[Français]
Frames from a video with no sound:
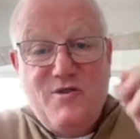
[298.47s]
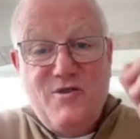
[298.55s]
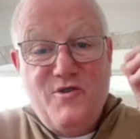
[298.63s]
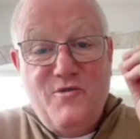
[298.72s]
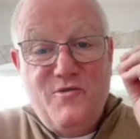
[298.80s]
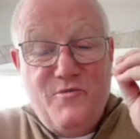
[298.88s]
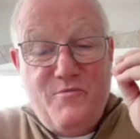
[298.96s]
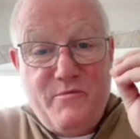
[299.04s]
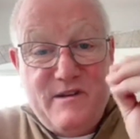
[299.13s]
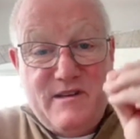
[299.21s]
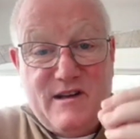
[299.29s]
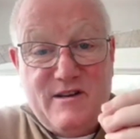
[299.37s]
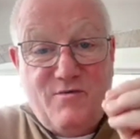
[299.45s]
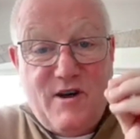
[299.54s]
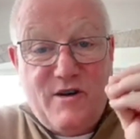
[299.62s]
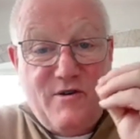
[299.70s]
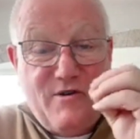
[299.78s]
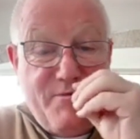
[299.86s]
que le, le premier
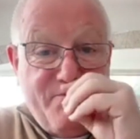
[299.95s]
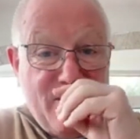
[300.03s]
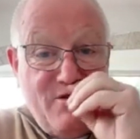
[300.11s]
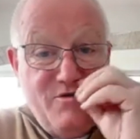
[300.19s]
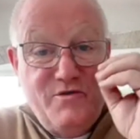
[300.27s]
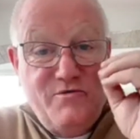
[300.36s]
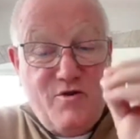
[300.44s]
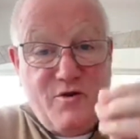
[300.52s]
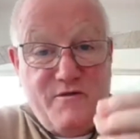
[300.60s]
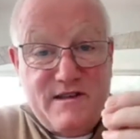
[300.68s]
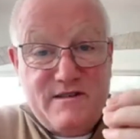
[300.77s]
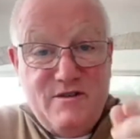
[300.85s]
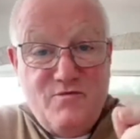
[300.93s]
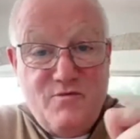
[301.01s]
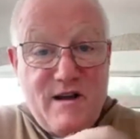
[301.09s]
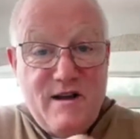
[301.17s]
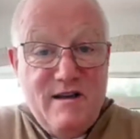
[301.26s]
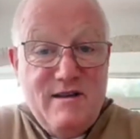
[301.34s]
territoire que le nouveau converti
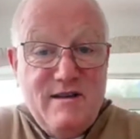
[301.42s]
doit